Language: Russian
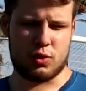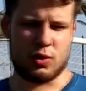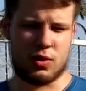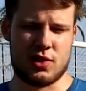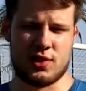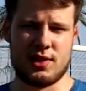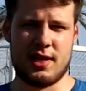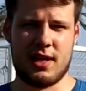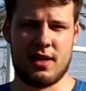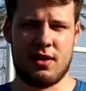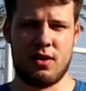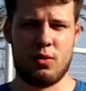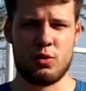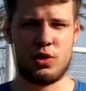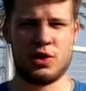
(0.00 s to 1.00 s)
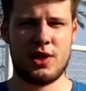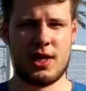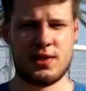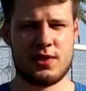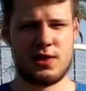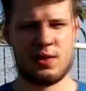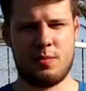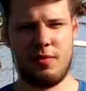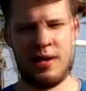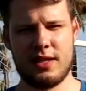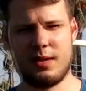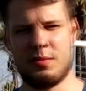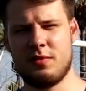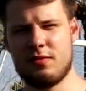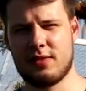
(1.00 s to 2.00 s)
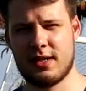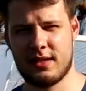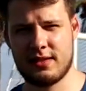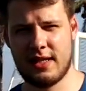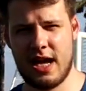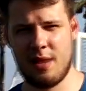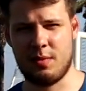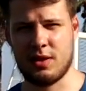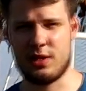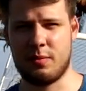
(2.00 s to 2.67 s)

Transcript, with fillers: что Краснодар очень часто забивает именно во вторых таймах.